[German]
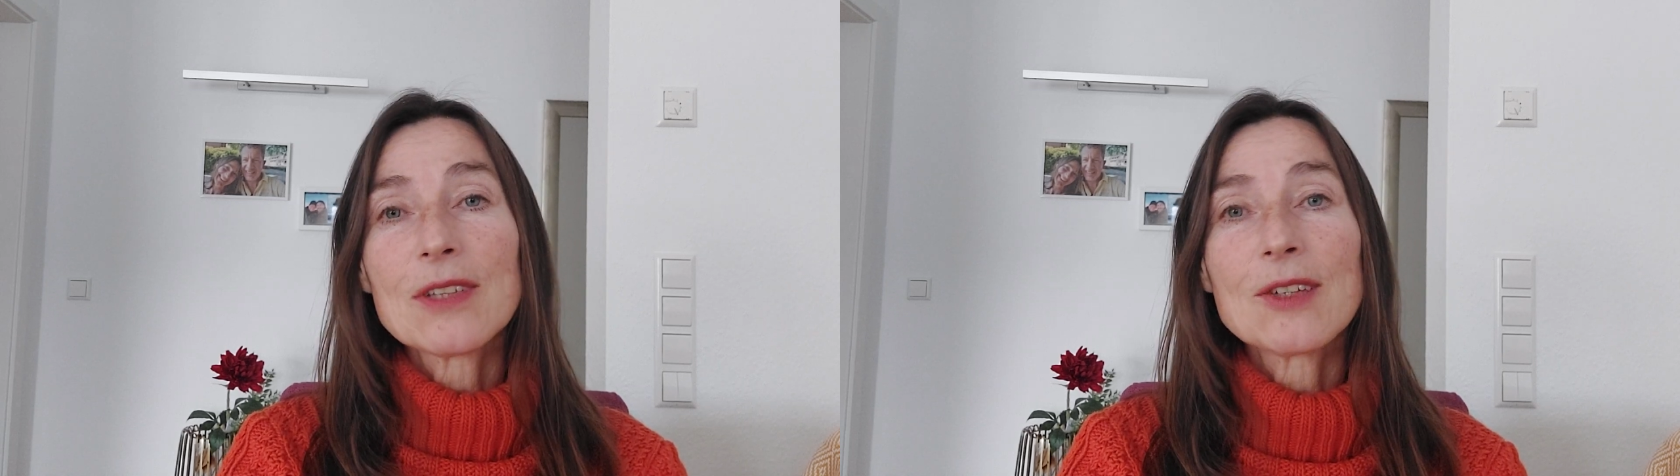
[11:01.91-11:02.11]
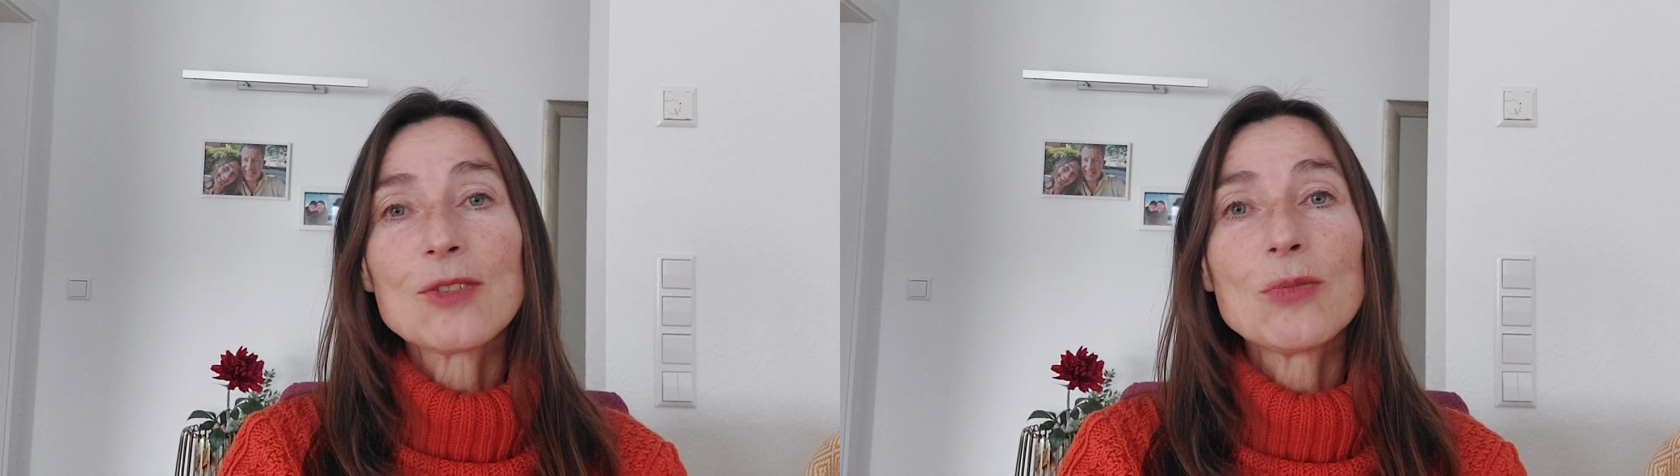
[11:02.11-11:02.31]

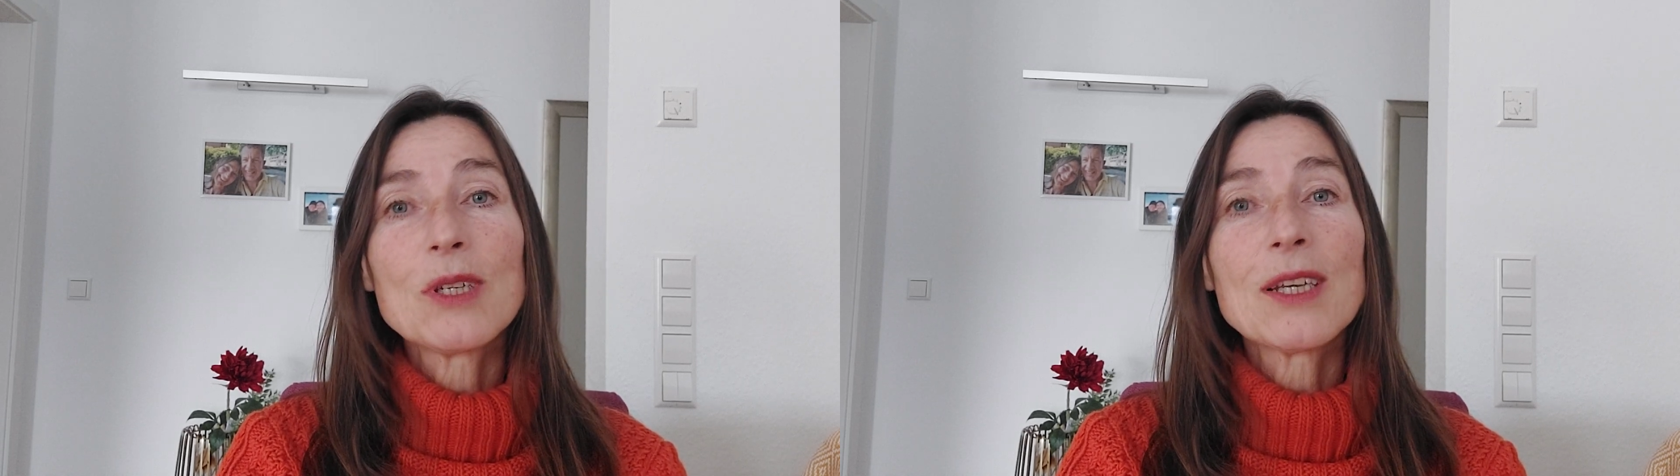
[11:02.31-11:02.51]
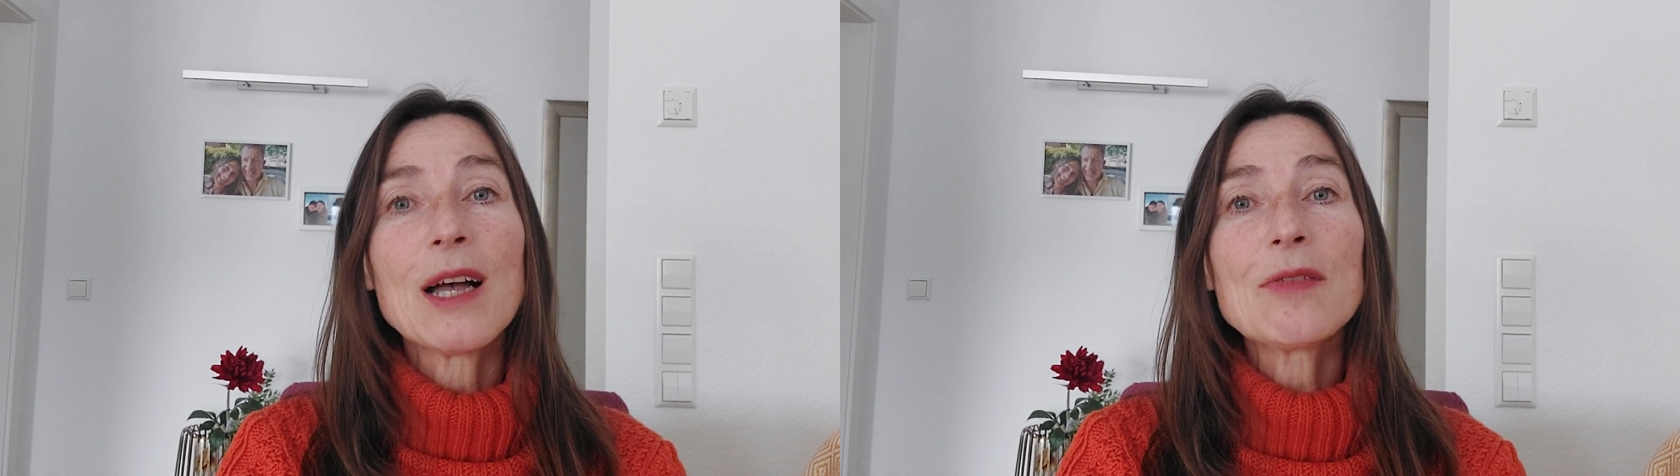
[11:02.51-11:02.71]
da hast du mir
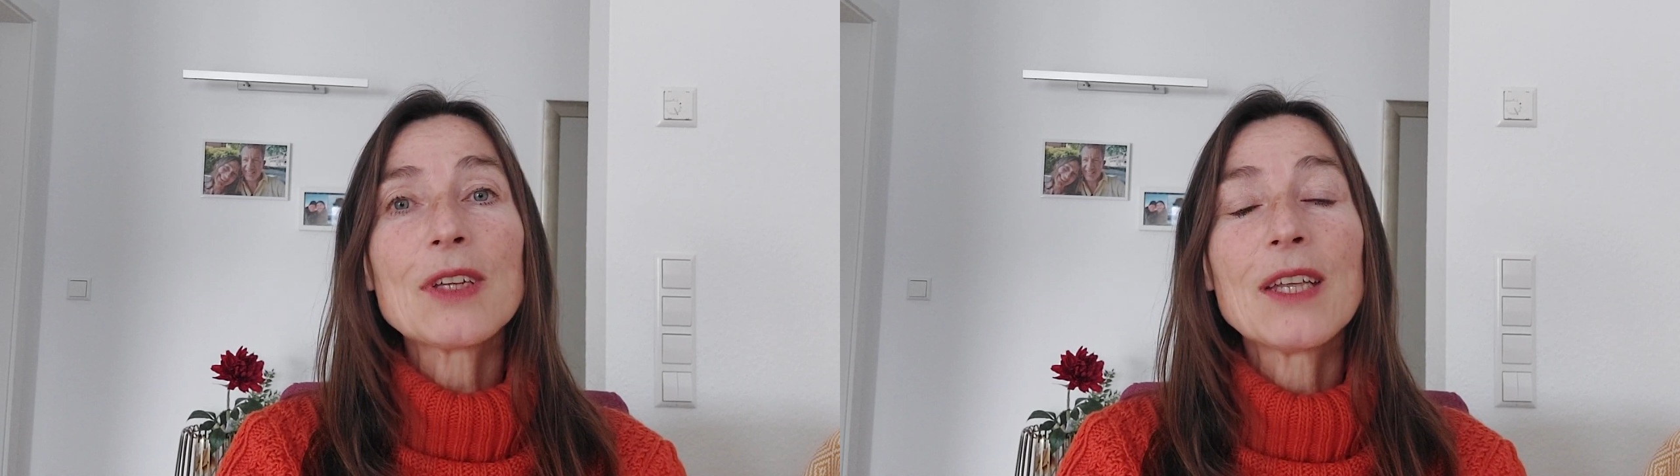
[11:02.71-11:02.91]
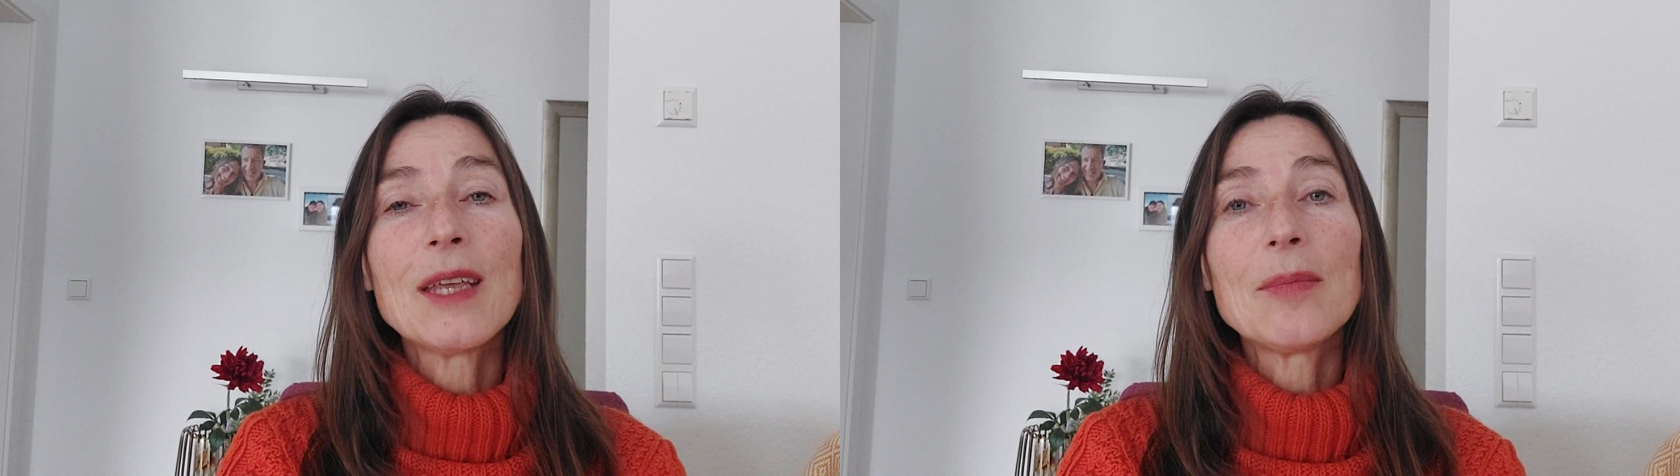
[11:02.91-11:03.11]
die
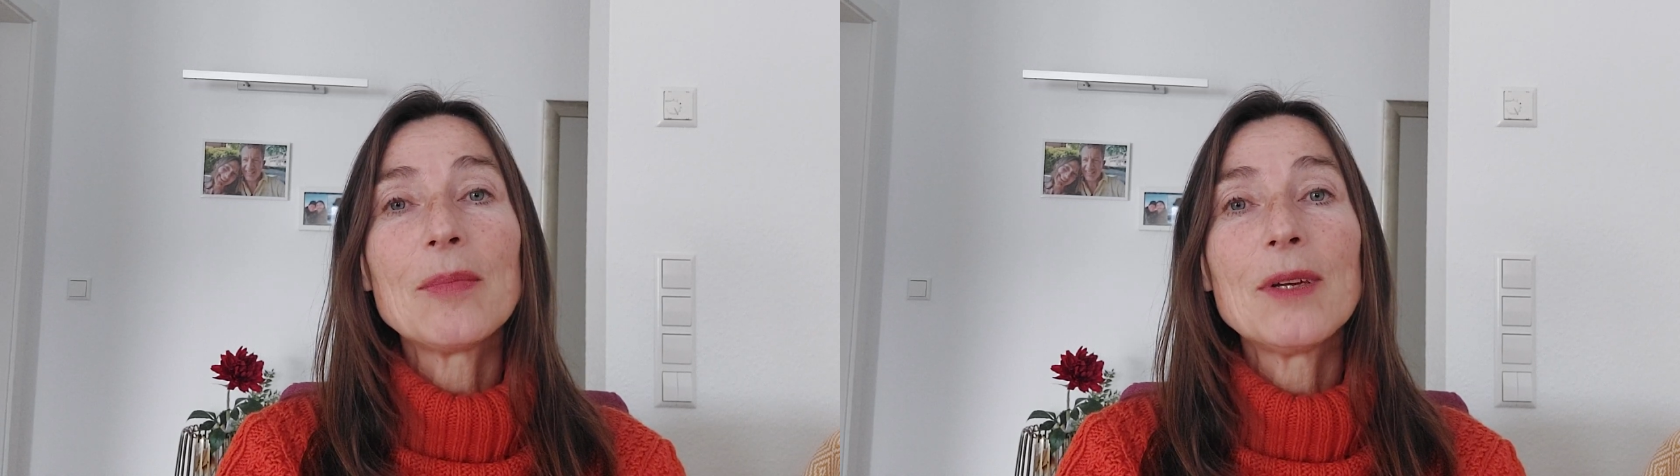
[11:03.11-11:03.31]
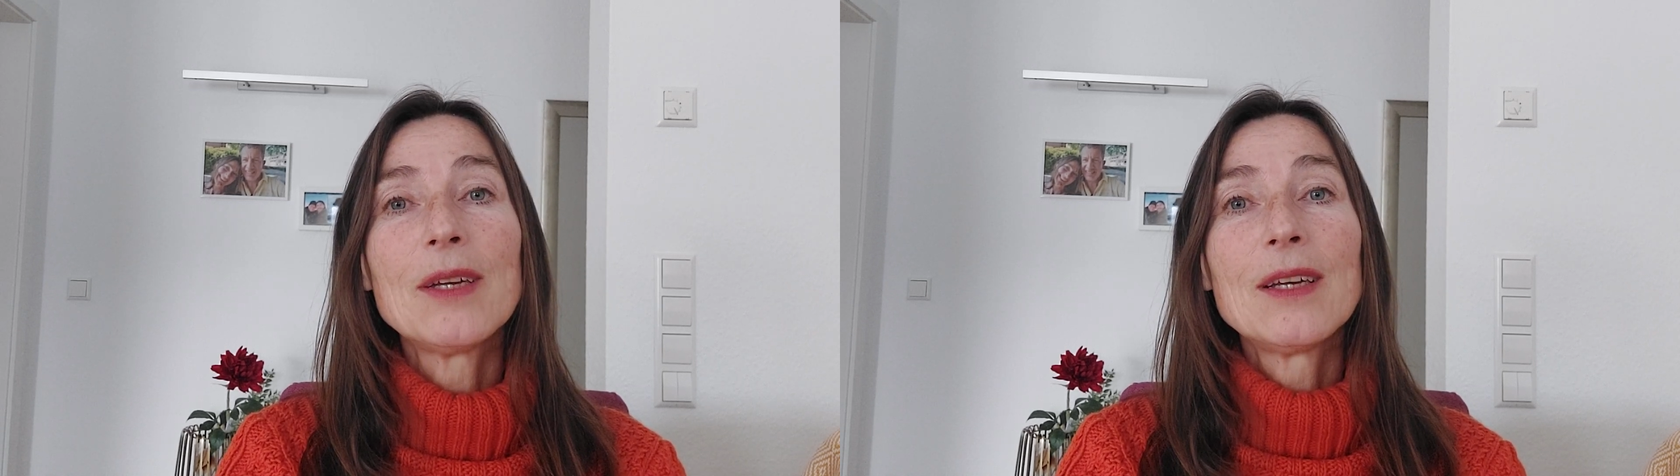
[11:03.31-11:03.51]
Kraft
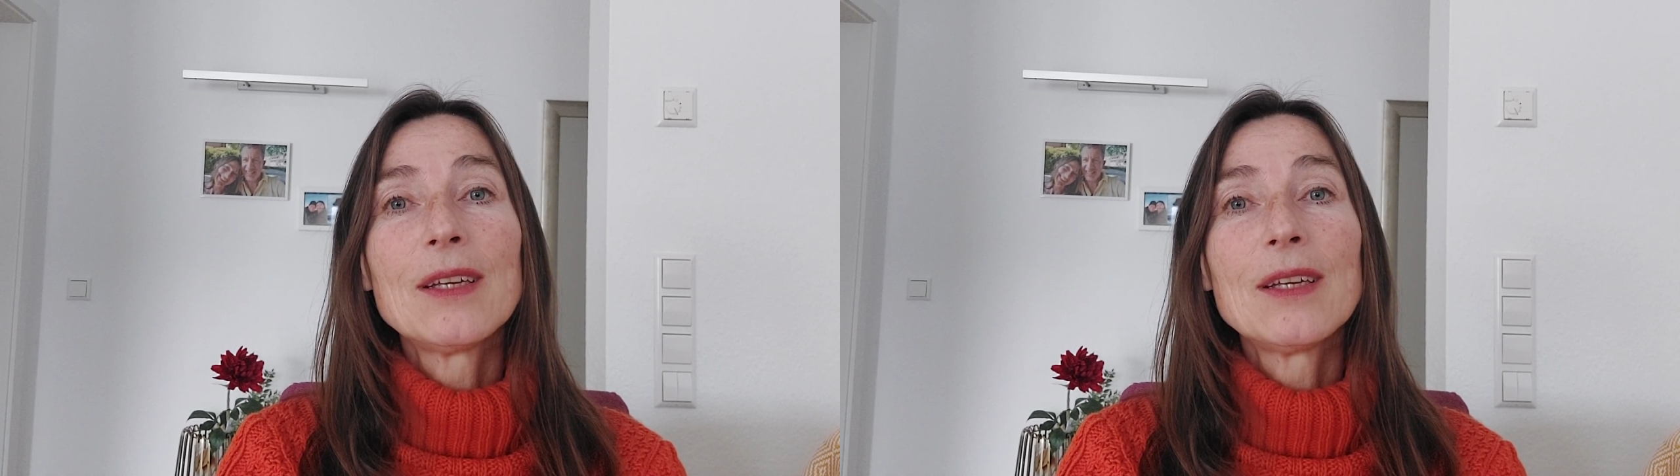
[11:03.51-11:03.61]
gegeben.